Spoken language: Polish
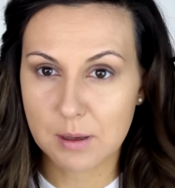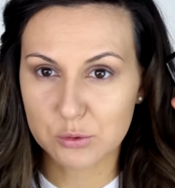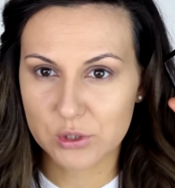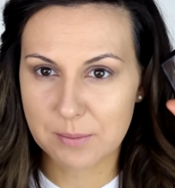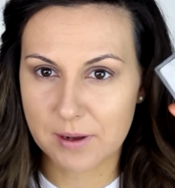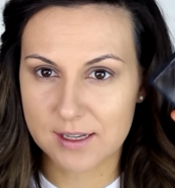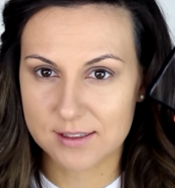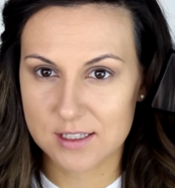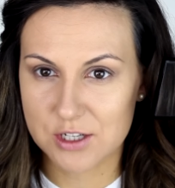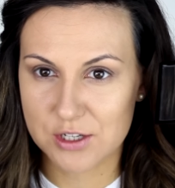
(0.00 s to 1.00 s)
Mam tutaj
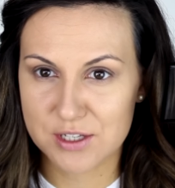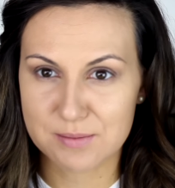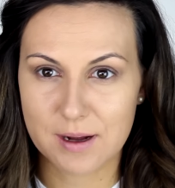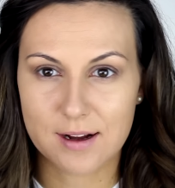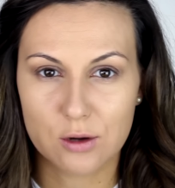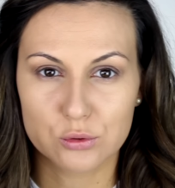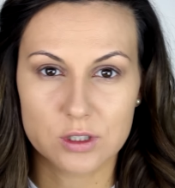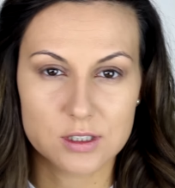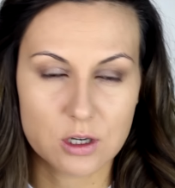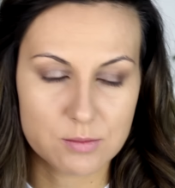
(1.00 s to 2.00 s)
paletę cieni z maka, o
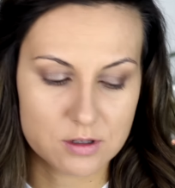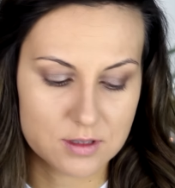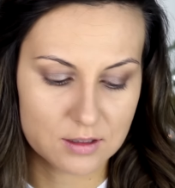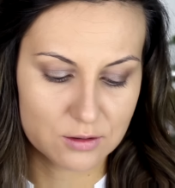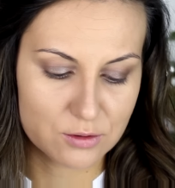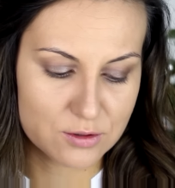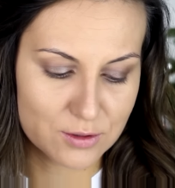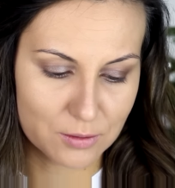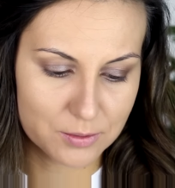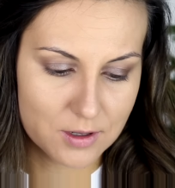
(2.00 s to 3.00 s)
których trąbię ostatnio
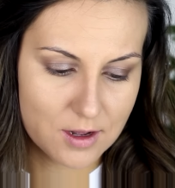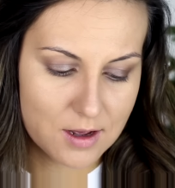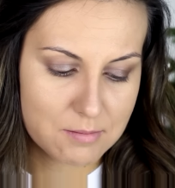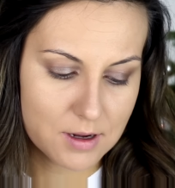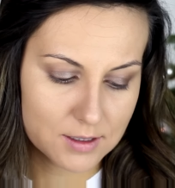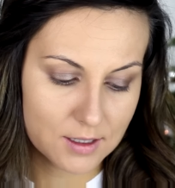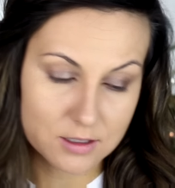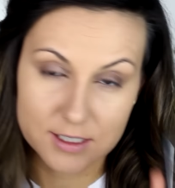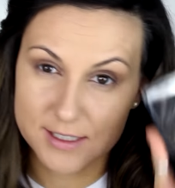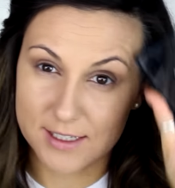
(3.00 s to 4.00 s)
non-stop. MAC
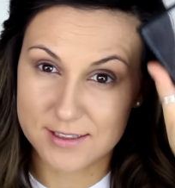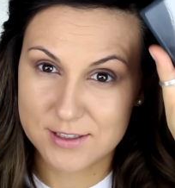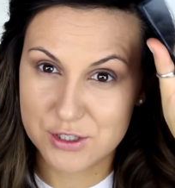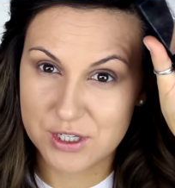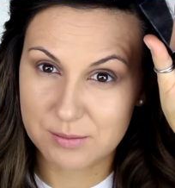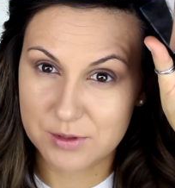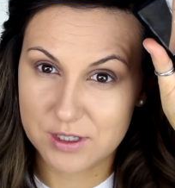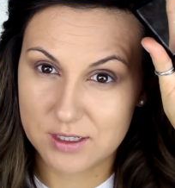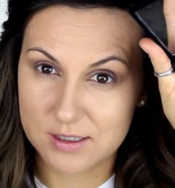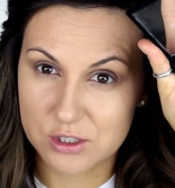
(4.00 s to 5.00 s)
Handwritten,
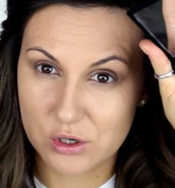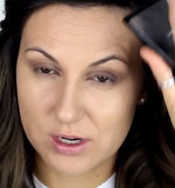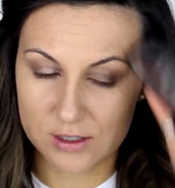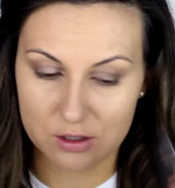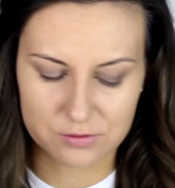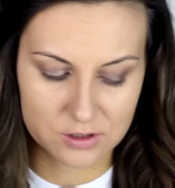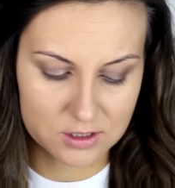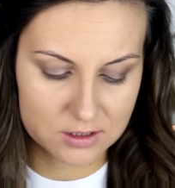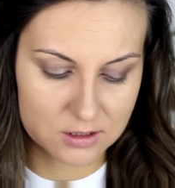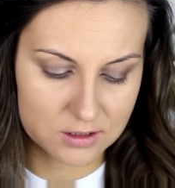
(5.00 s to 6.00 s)
ciemny, czekoladowy
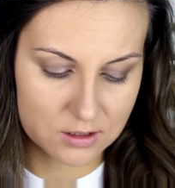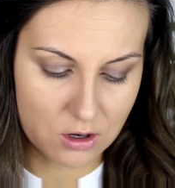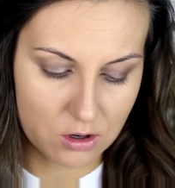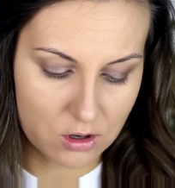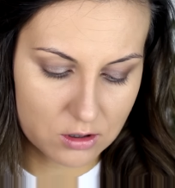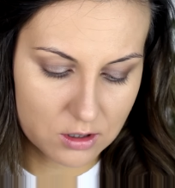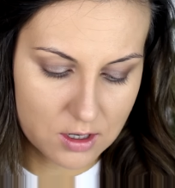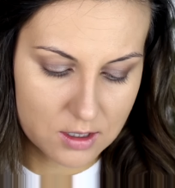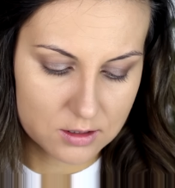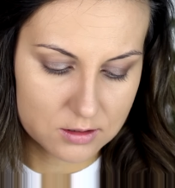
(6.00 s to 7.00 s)
y, kolor.
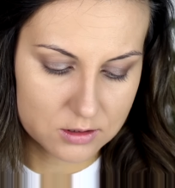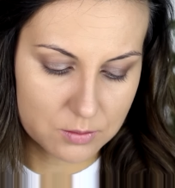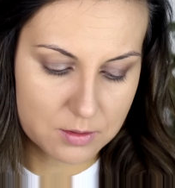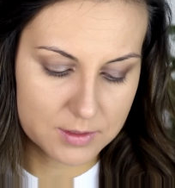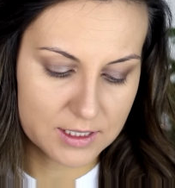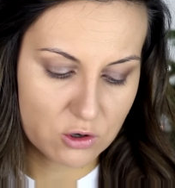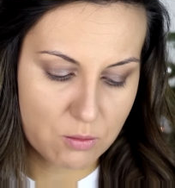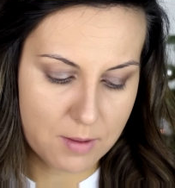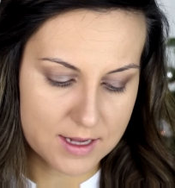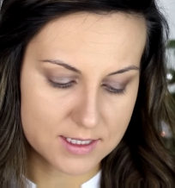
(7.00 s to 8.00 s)
Zrobimy
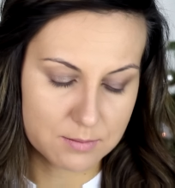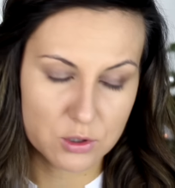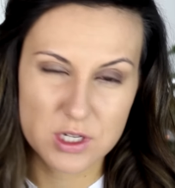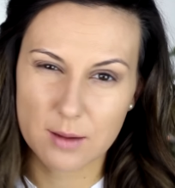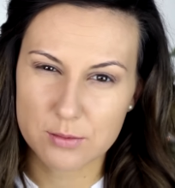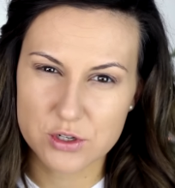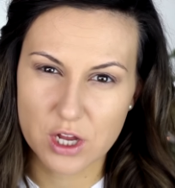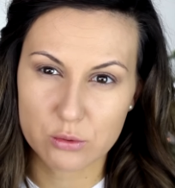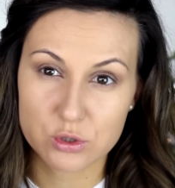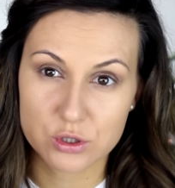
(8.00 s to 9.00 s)
taką bazę, bo chciałabym
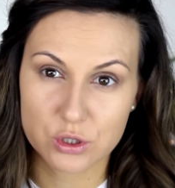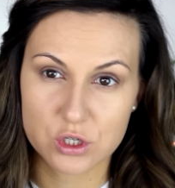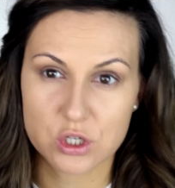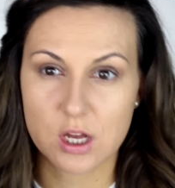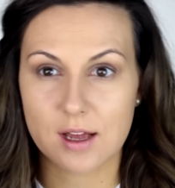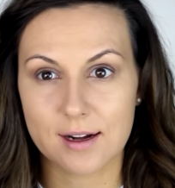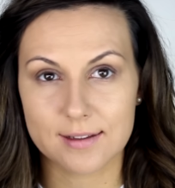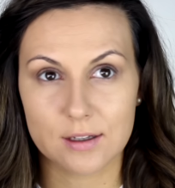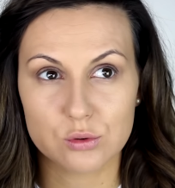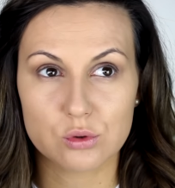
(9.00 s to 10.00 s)
dzisiaj użyć troszeczkę
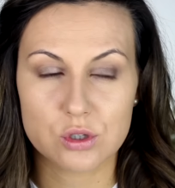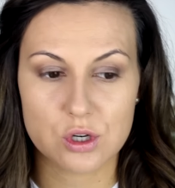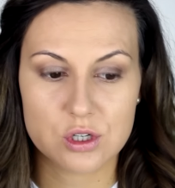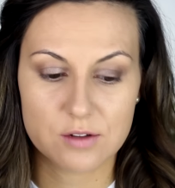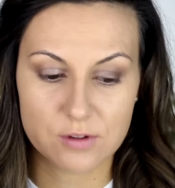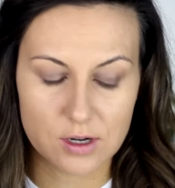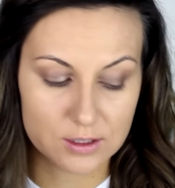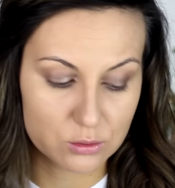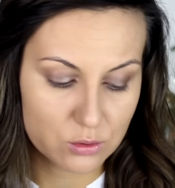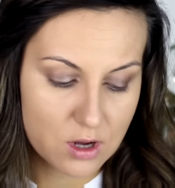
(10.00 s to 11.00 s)
granatu, troszeczkę
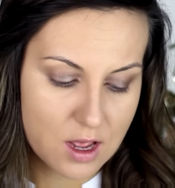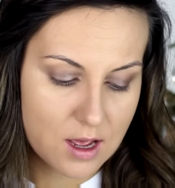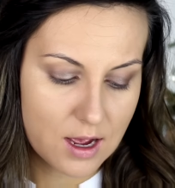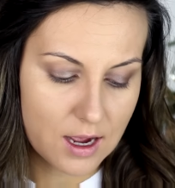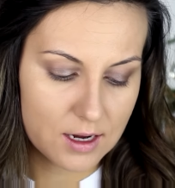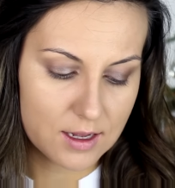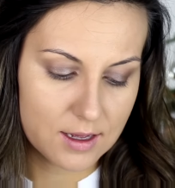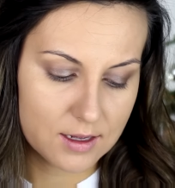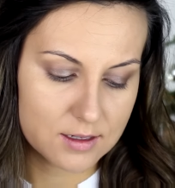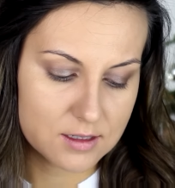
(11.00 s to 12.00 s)
fioletu,
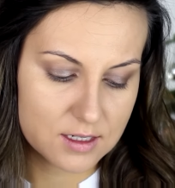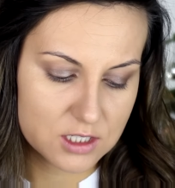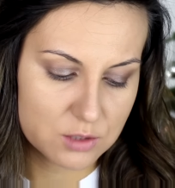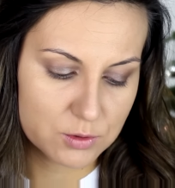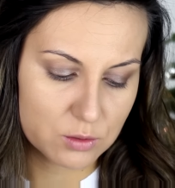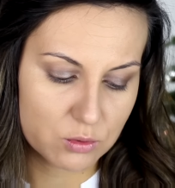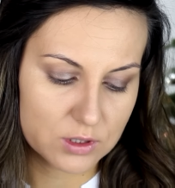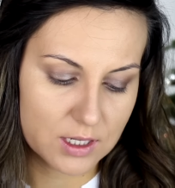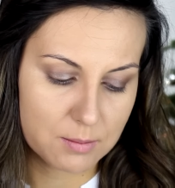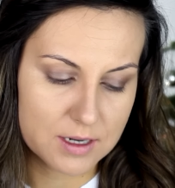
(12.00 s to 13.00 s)
ale nie chcę, żeby to
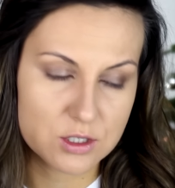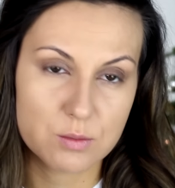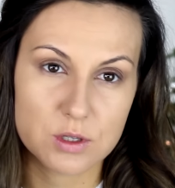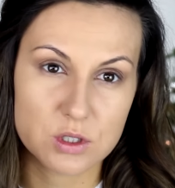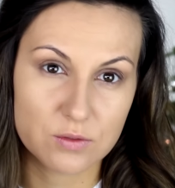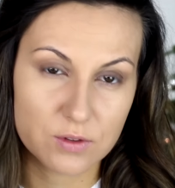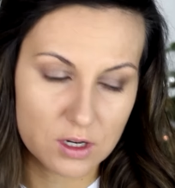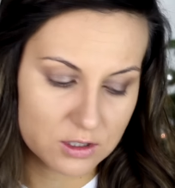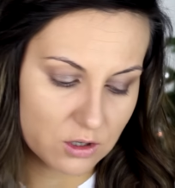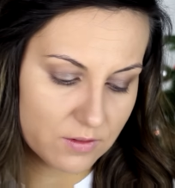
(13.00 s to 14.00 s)
było tak bardzo mocno
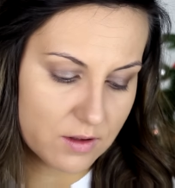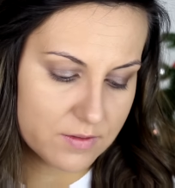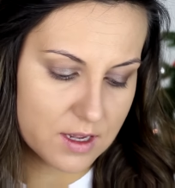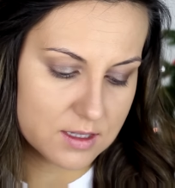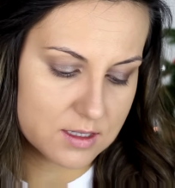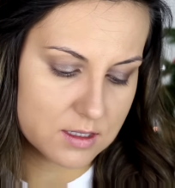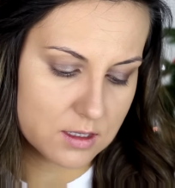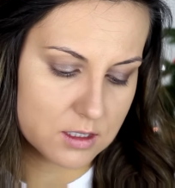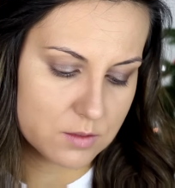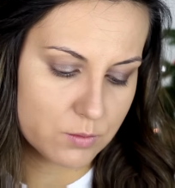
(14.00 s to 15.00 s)
fioletowe, więc e,